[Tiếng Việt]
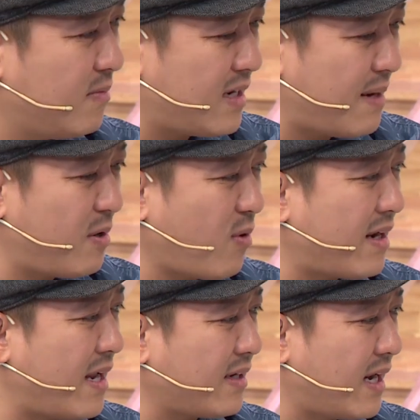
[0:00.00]
bữa nay mày
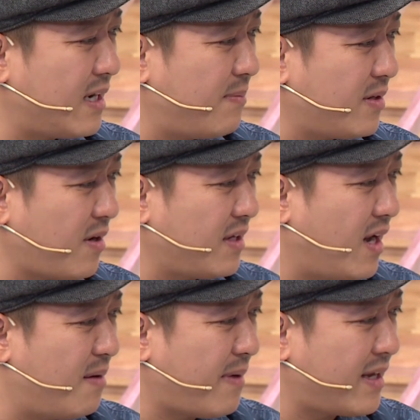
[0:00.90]
qua đây chi thì mày nói
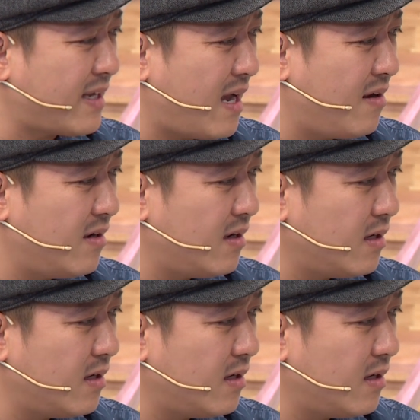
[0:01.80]
vợ mày sao